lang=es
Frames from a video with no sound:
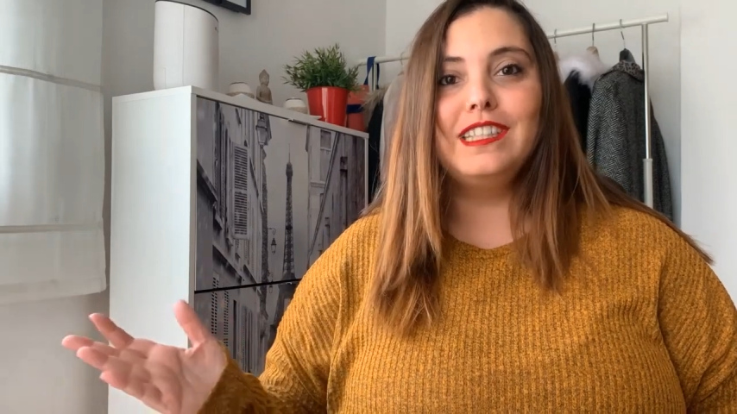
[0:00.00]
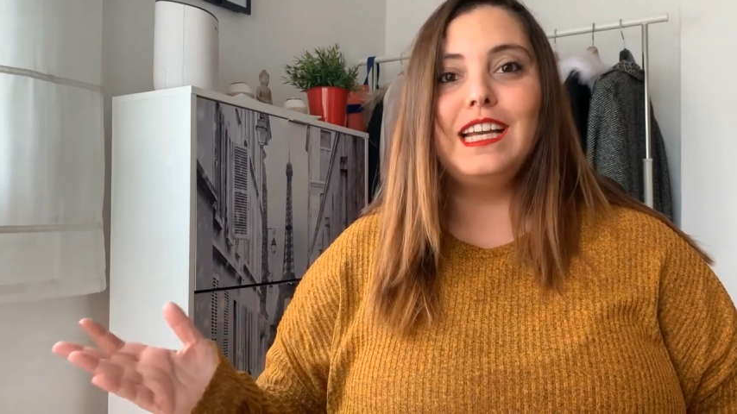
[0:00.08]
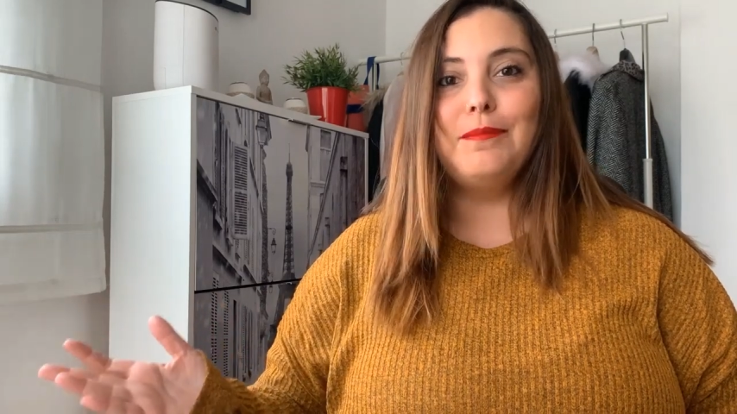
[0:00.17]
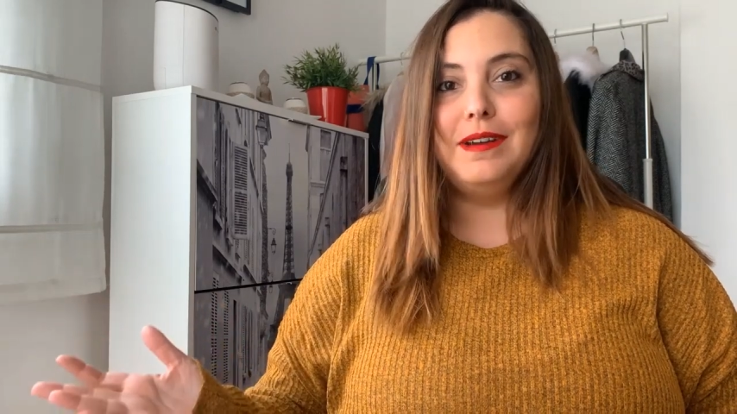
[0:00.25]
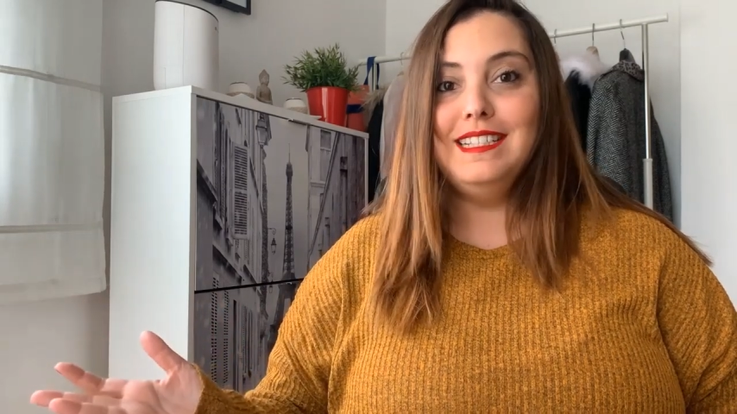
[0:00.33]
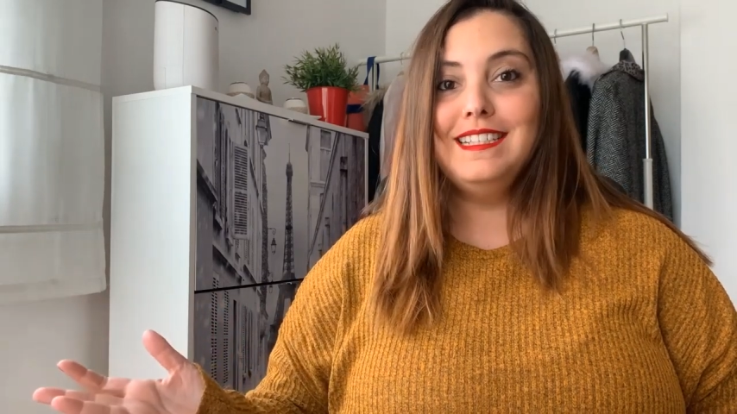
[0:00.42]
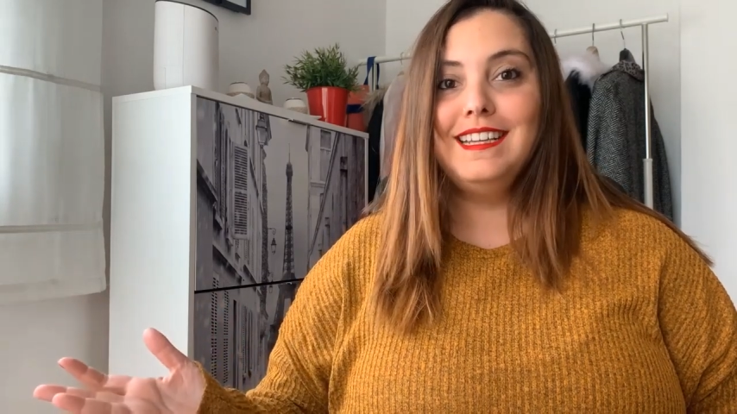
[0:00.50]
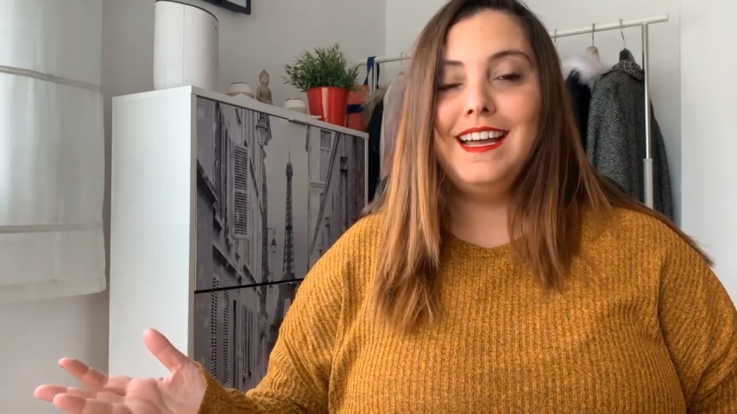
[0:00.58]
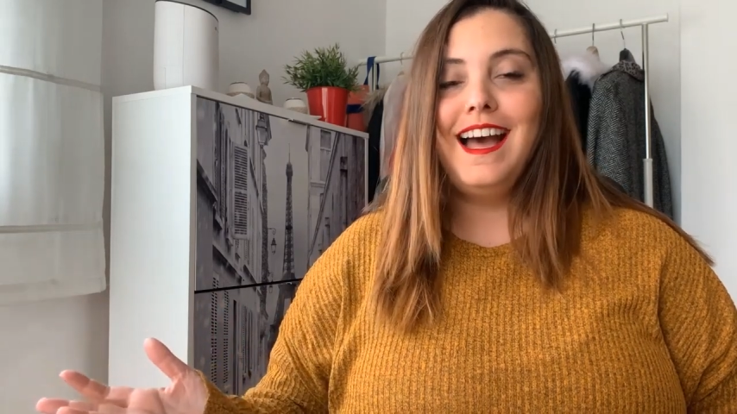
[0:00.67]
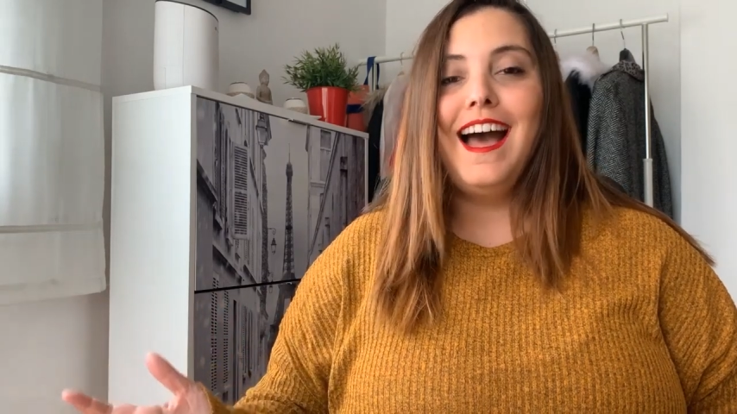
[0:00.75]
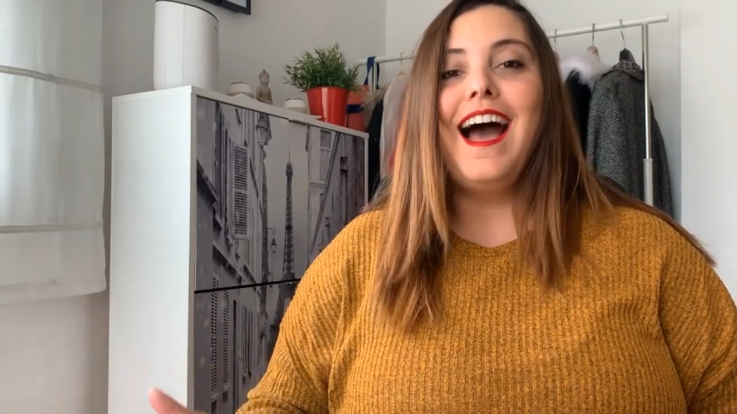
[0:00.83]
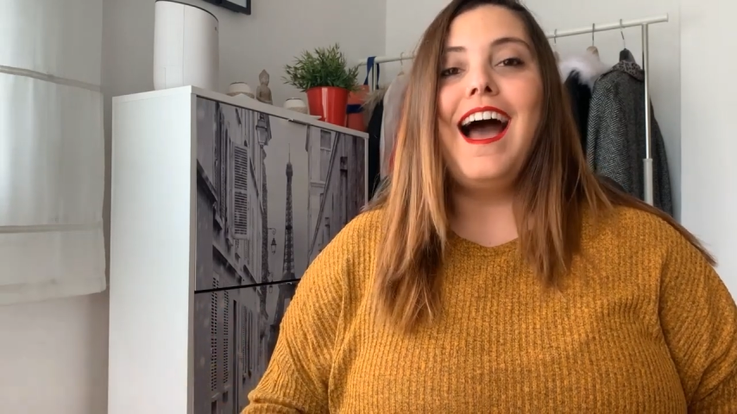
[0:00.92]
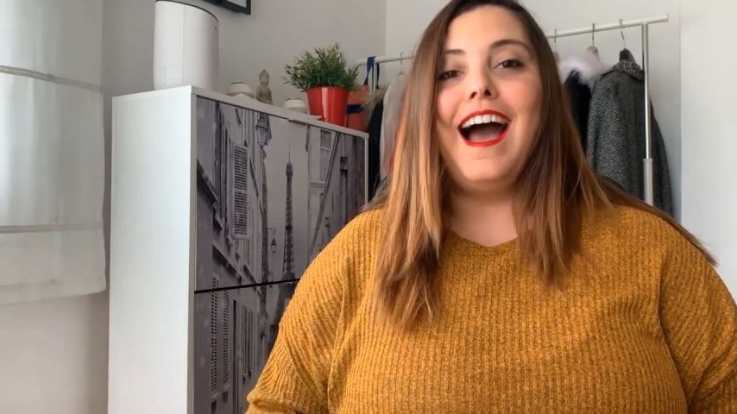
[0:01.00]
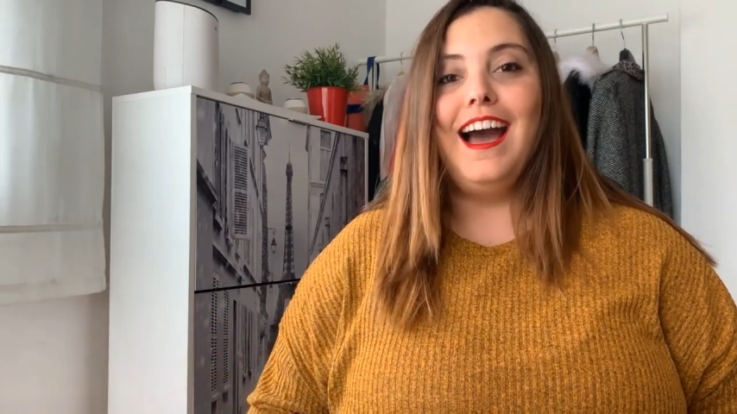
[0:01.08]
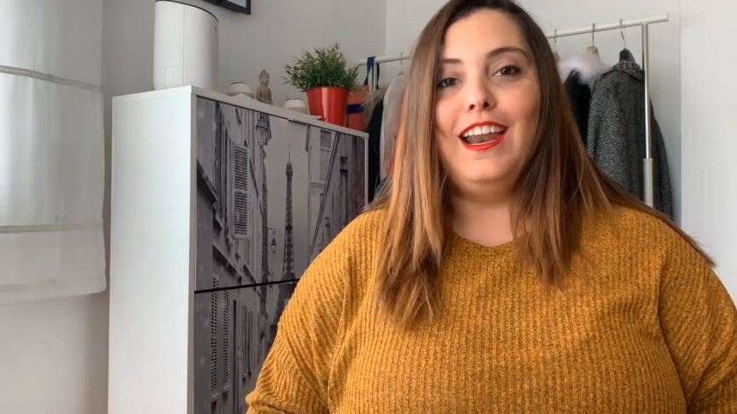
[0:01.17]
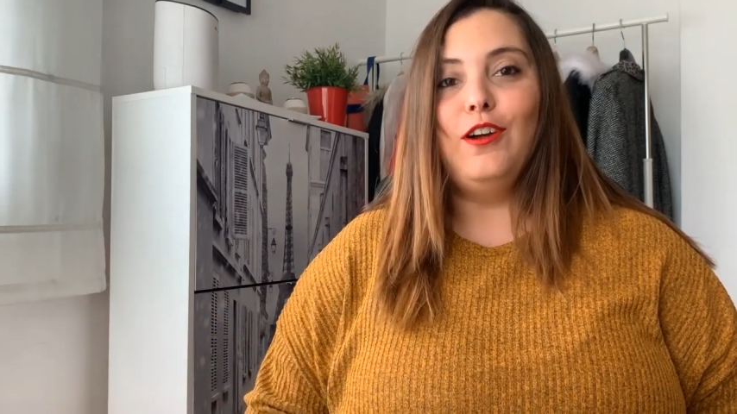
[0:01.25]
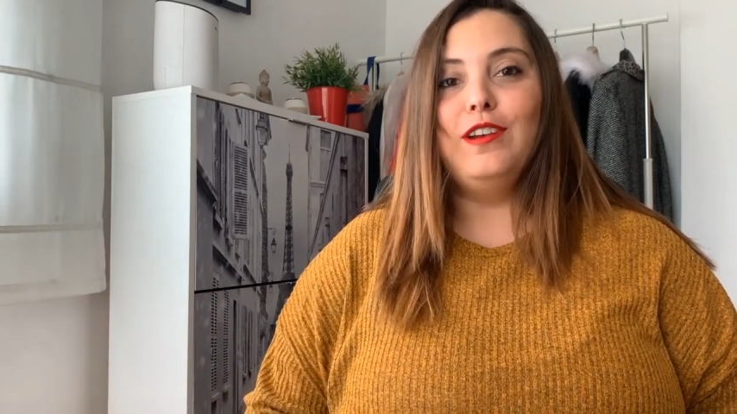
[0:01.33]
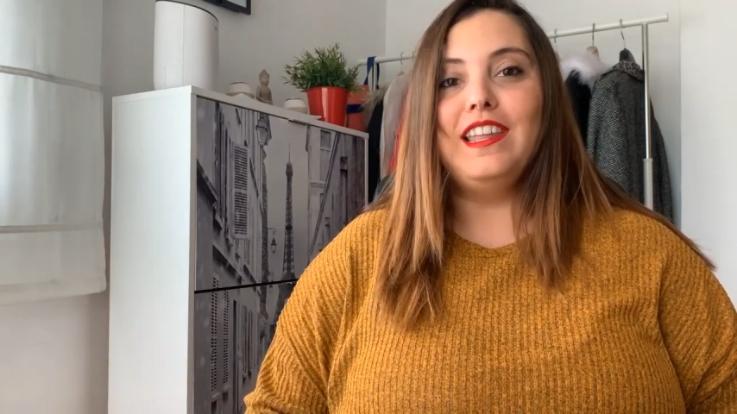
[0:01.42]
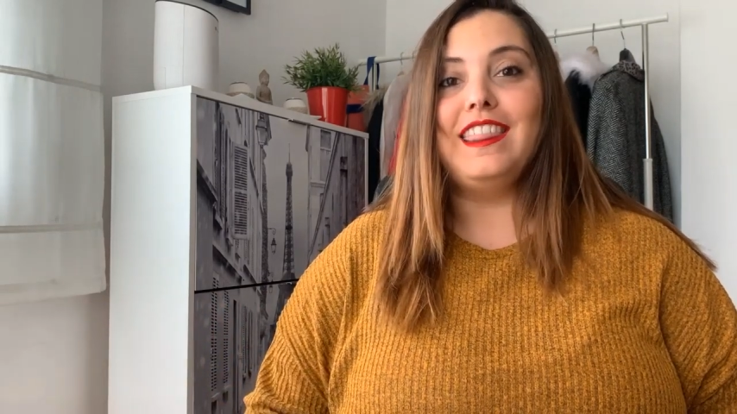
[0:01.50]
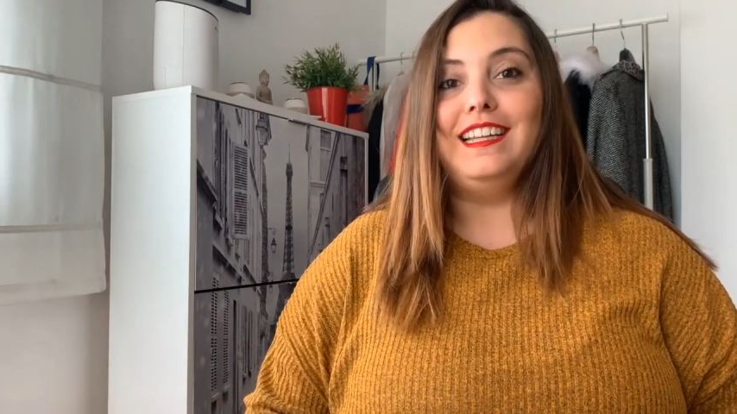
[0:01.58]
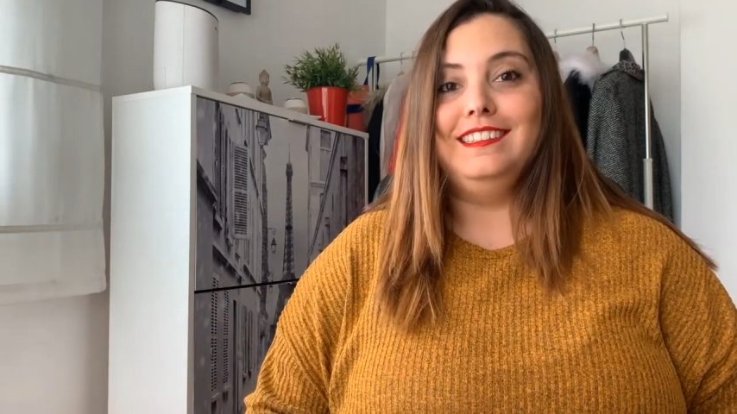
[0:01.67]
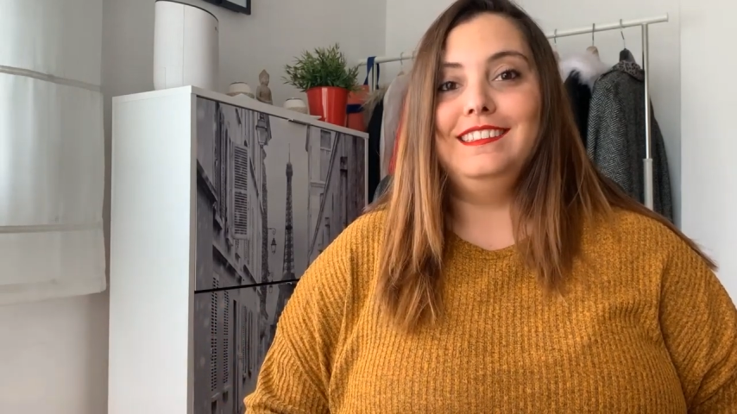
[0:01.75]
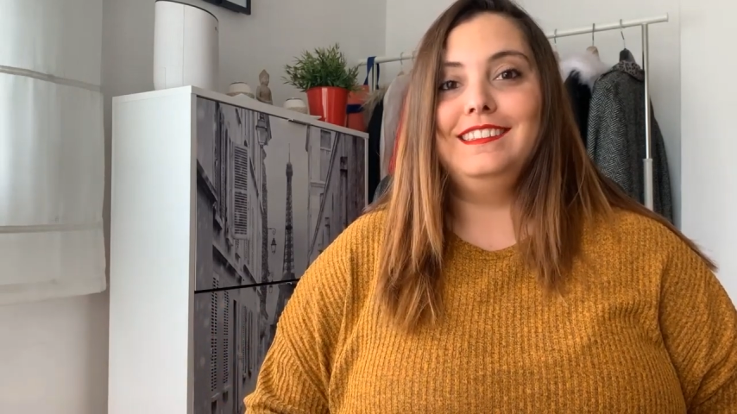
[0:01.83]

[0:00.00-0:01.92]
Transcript: día más a La Oliza.